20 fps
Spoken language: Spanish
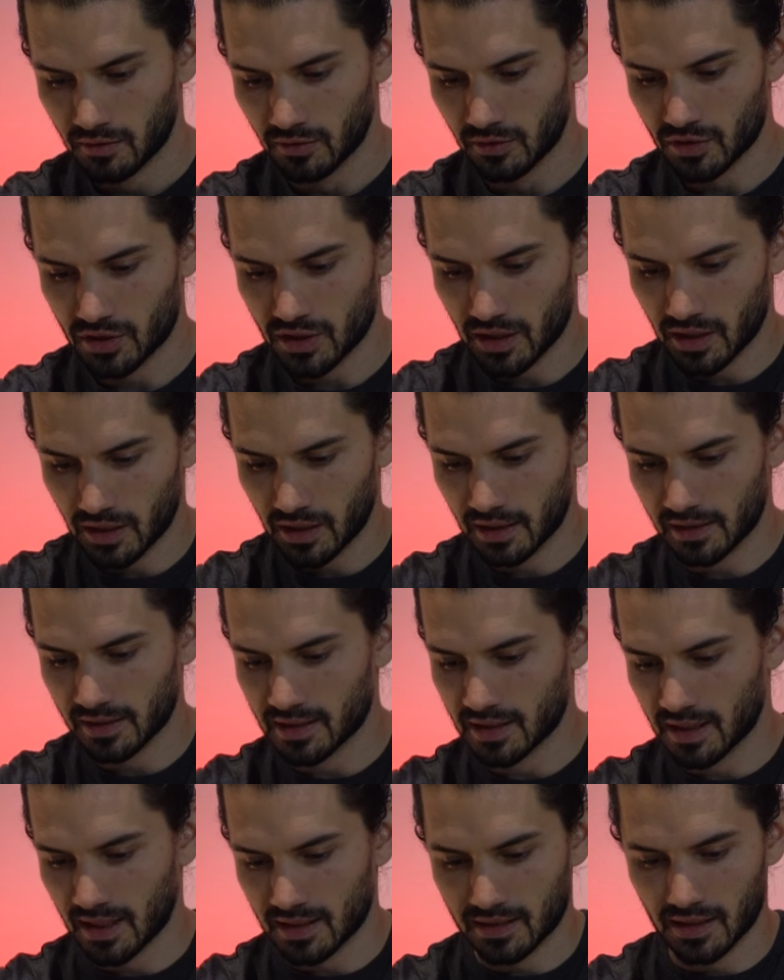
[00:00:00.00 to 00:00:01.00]
No sé el
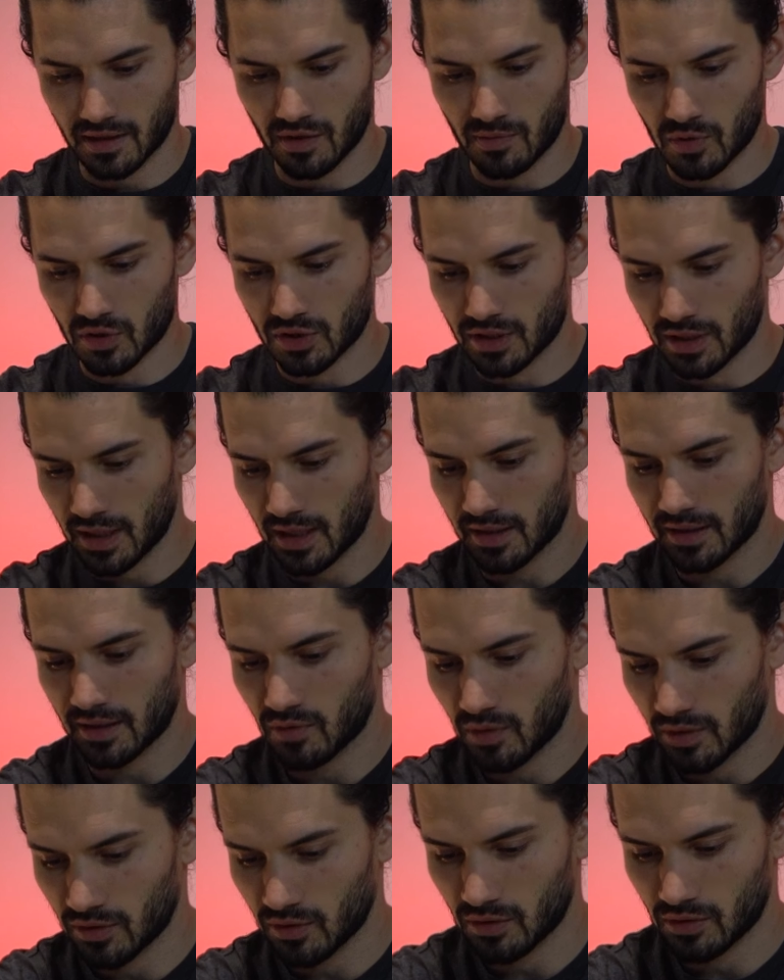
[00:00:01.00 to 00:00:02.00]
desgaste cómo será aquí
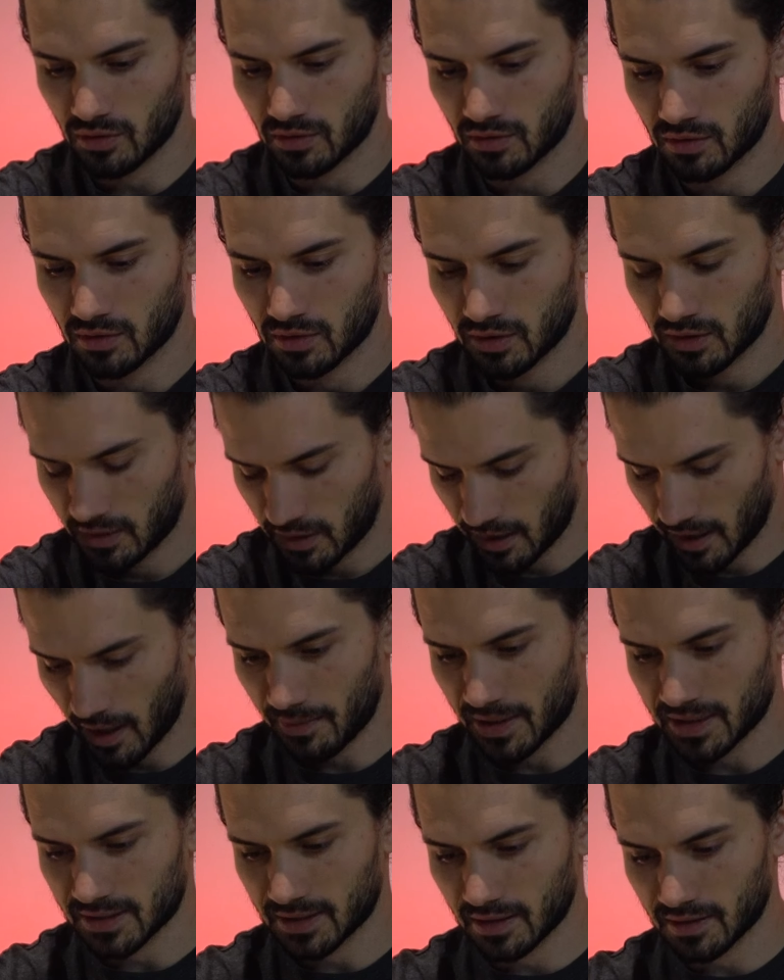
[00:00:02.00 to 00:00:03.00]
cuando tenga
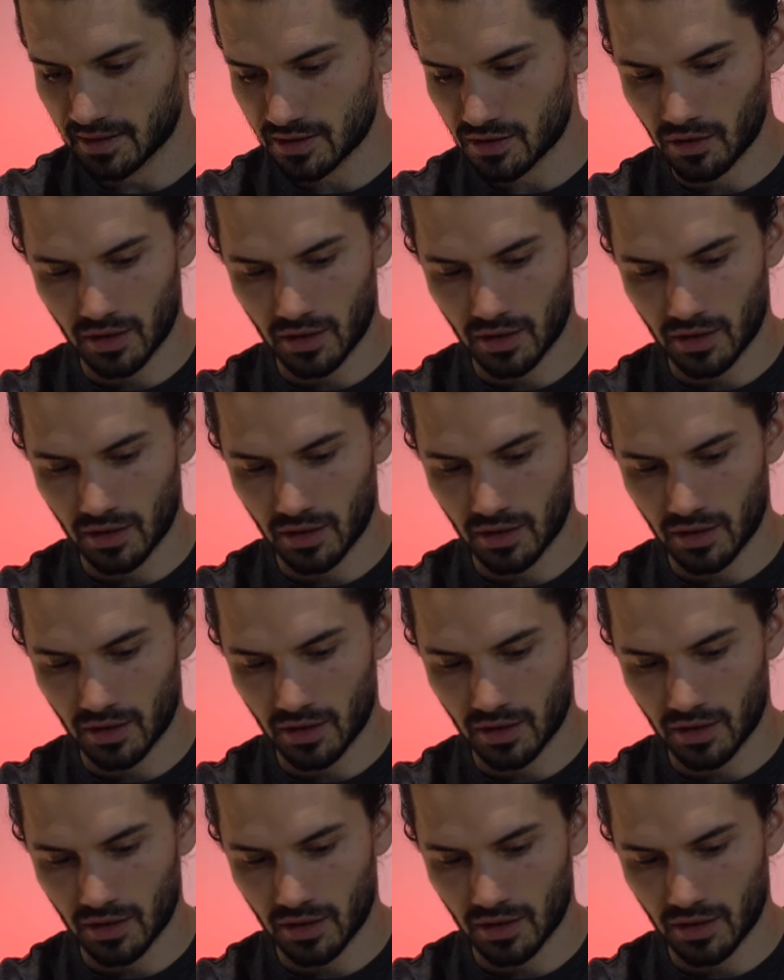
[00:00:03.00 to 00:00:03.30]
bastantes